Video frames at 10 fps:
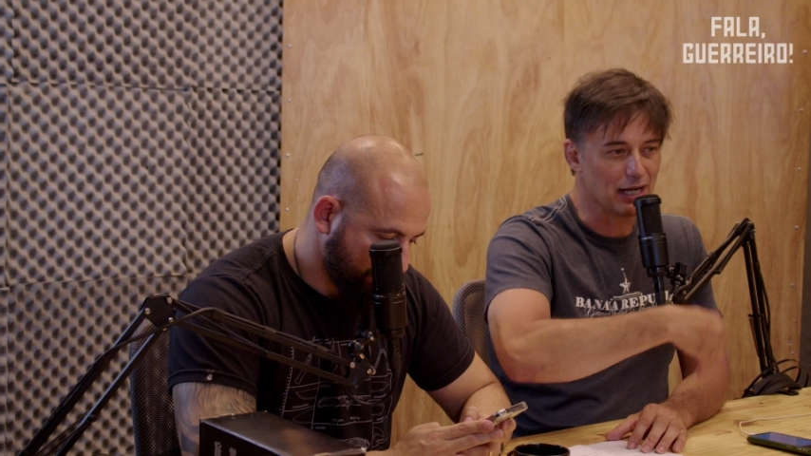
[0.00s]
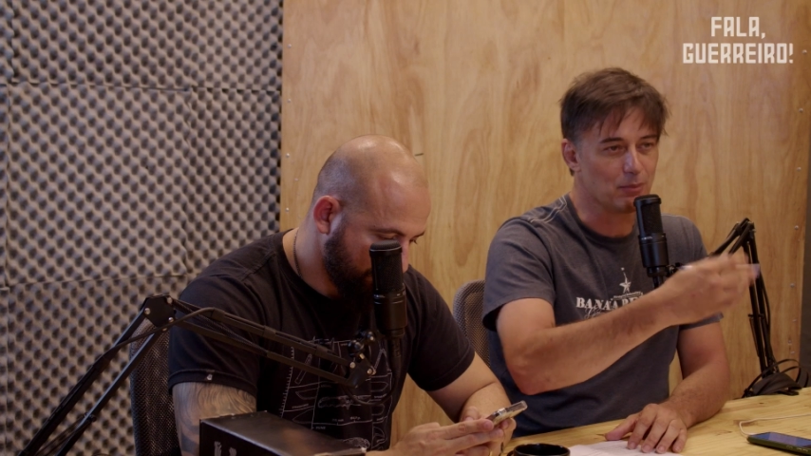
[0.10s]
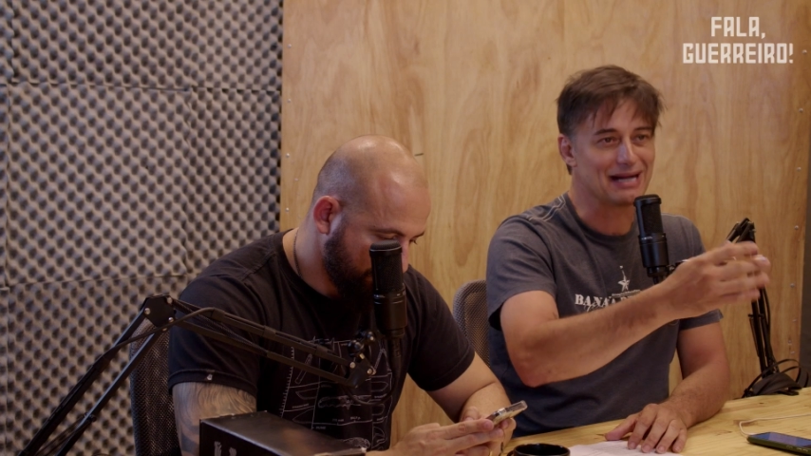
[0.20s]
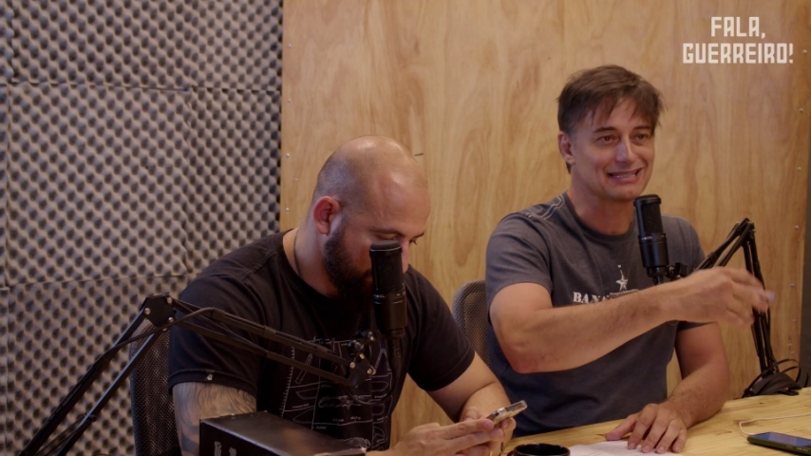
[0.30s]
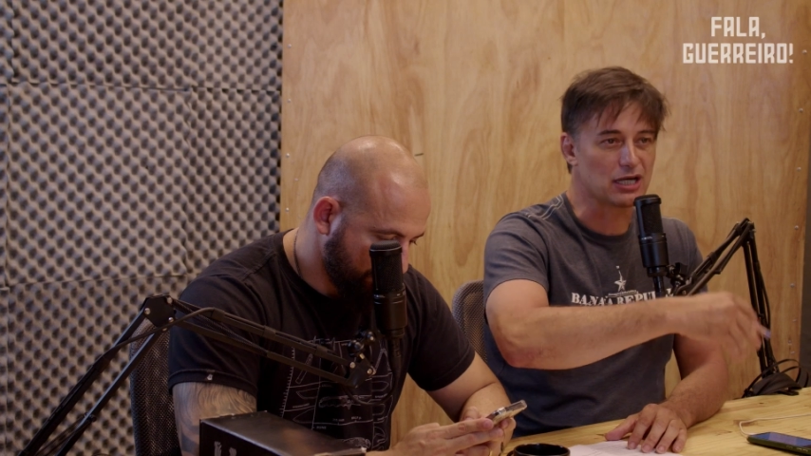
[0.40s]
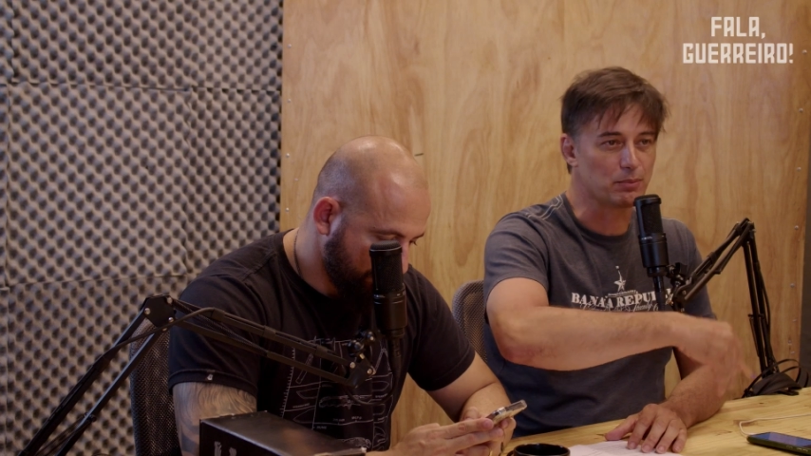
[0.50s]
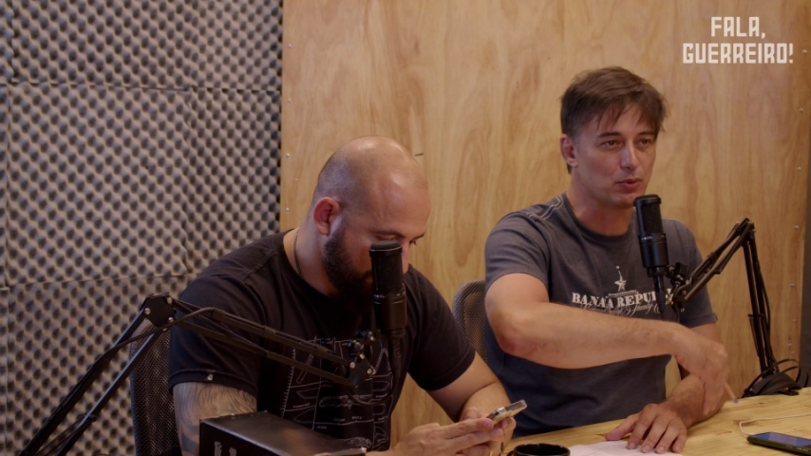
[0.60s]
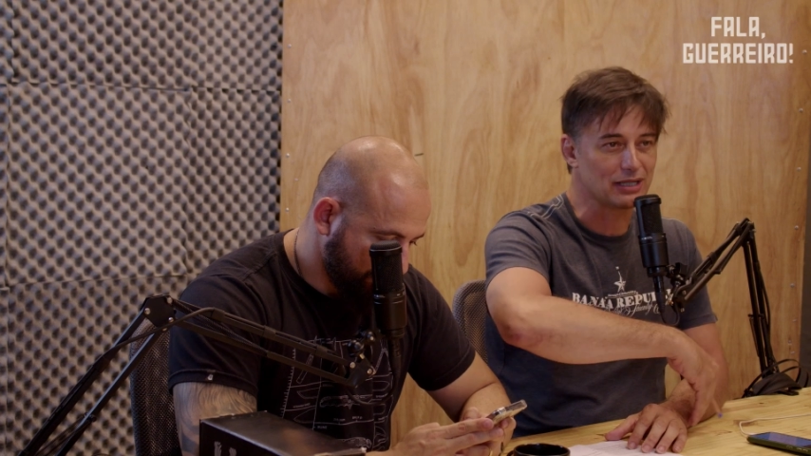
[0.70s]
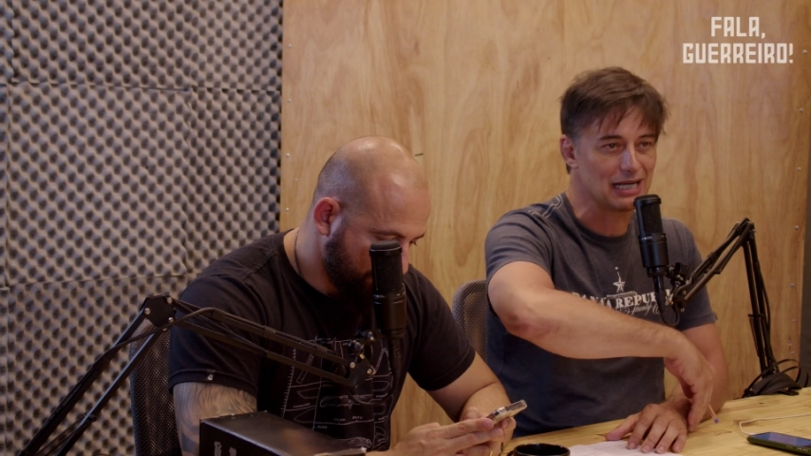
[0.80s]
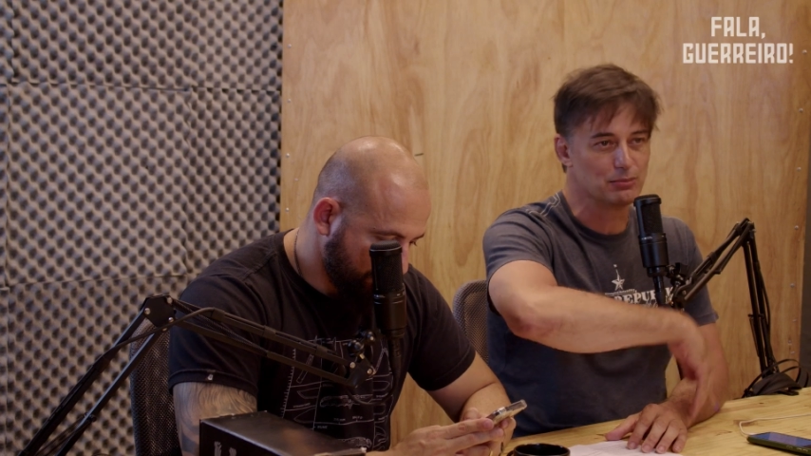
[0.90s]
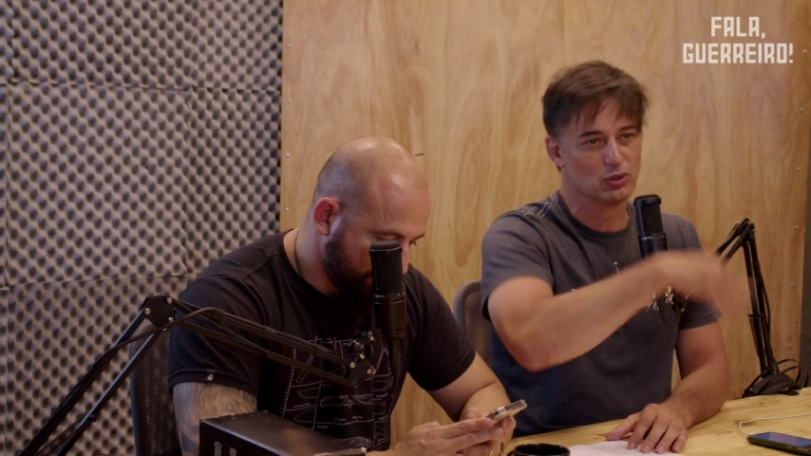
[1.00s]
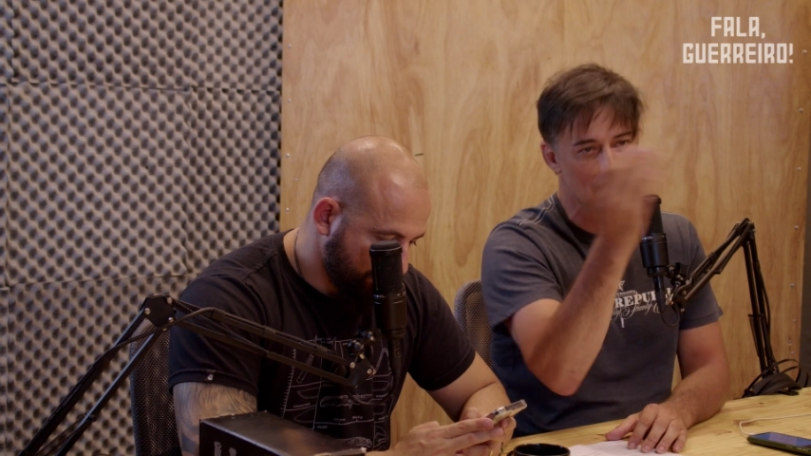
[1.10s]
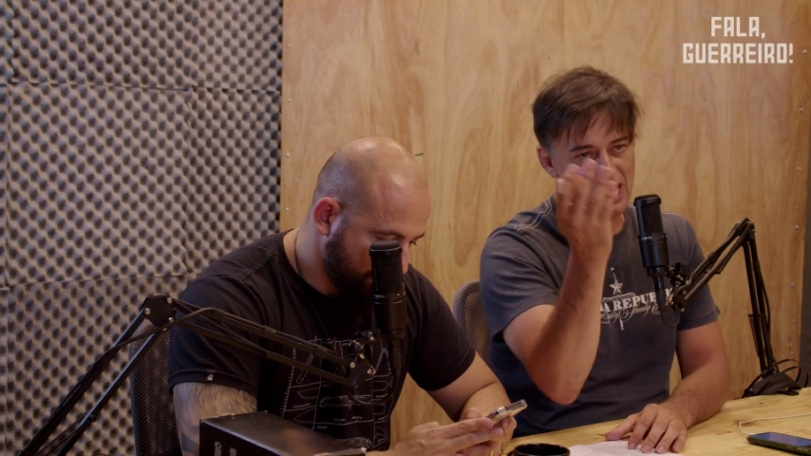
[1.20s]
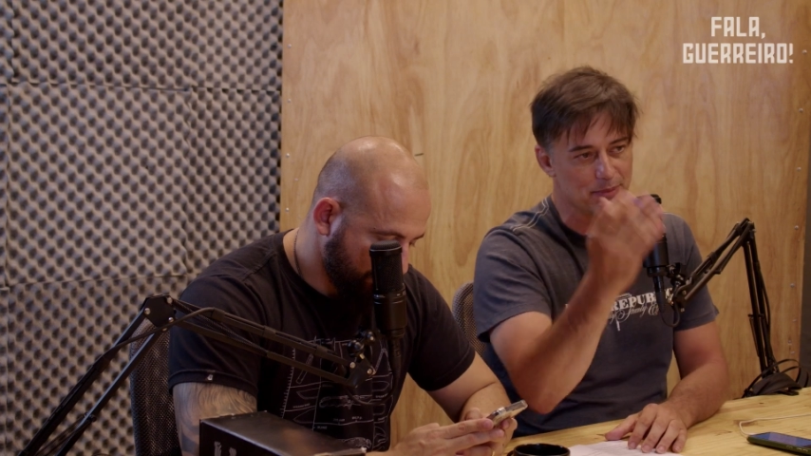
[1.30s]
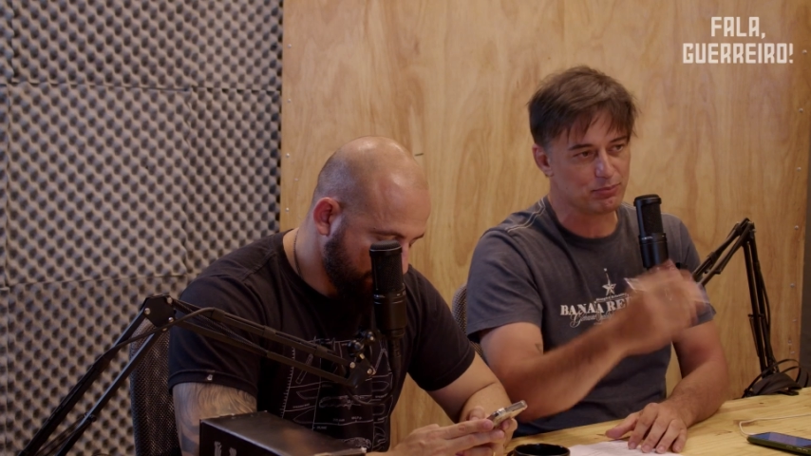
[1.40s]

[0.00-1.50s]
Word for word: não mataram porque ela é mulher,